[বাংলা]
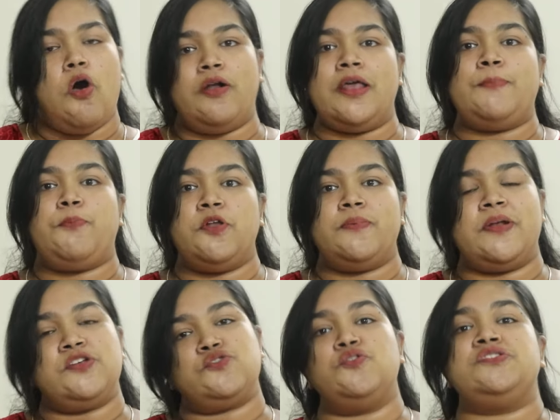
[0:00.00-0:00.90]
অনেক
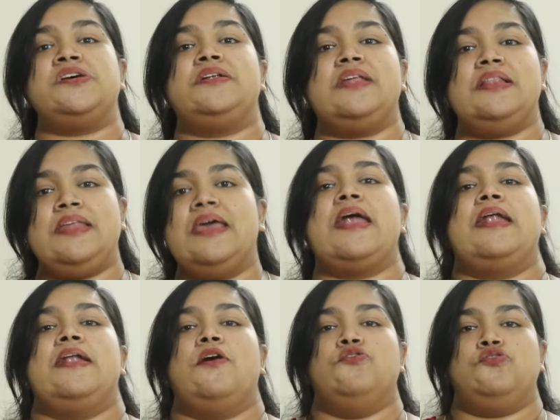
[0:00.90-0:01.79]
পরিবারে সরিষার তেল দিয়েই
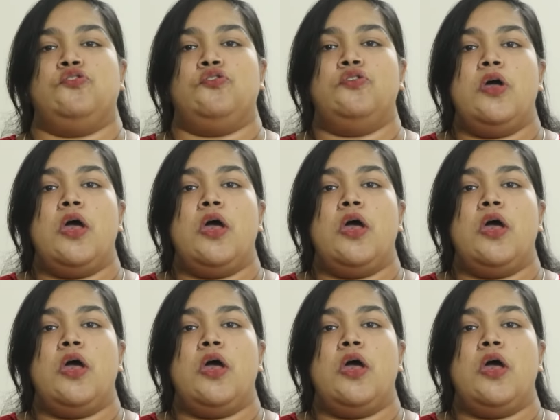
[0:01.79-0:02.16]
রান্না হতো